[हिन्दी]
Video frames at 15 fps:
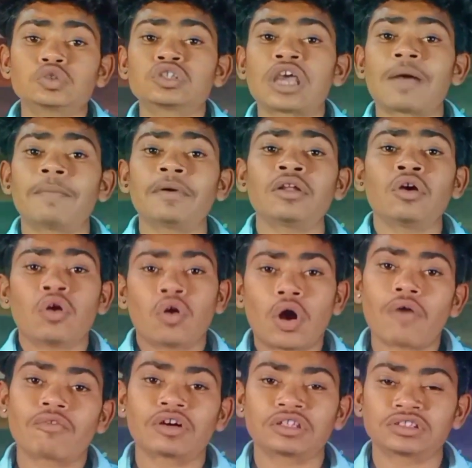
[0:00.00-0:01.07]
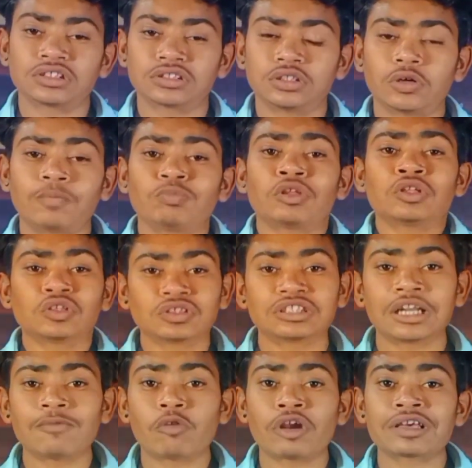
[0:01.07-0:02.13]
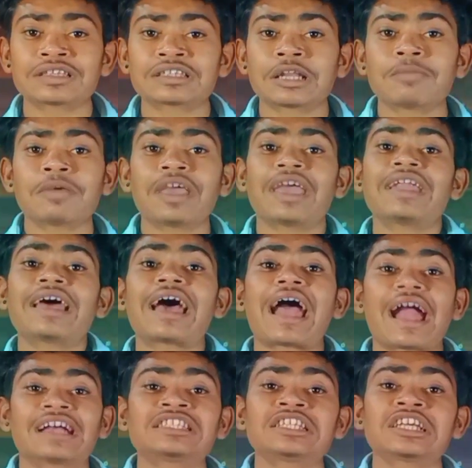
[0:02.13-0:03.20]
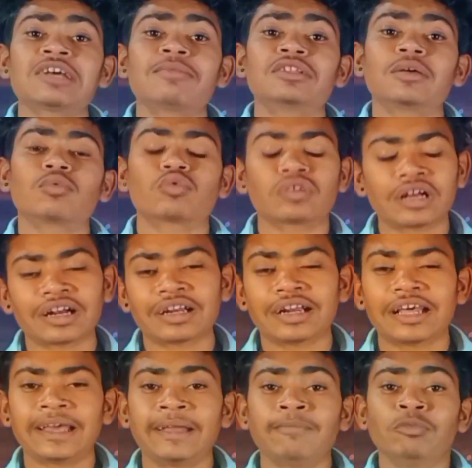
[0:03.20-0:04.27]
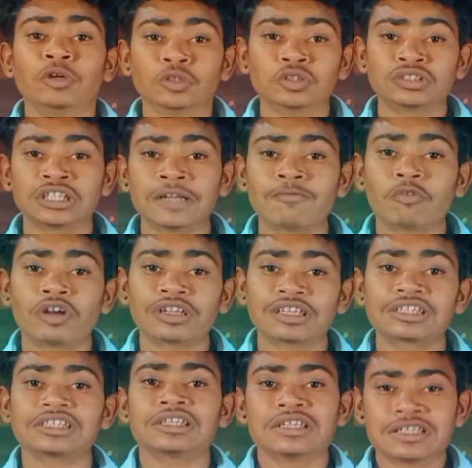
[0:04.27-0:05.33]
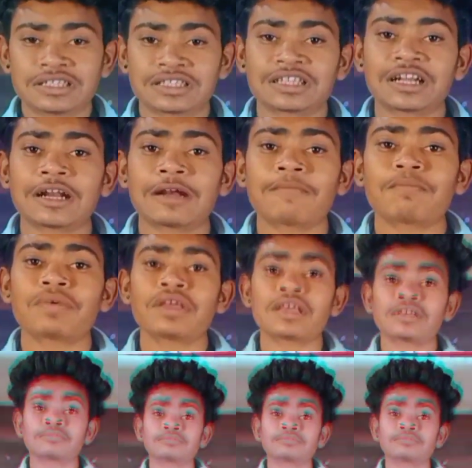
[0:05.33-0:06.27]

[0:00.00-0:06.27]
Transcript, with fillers: उसके यहाँ पर ऑफ कर सकते हो तो चले फ़ोन की स्क्रीन पर एंड आगे चल बताऊँ क्या करना है तो चले फ़ोन की स्क्रीन पे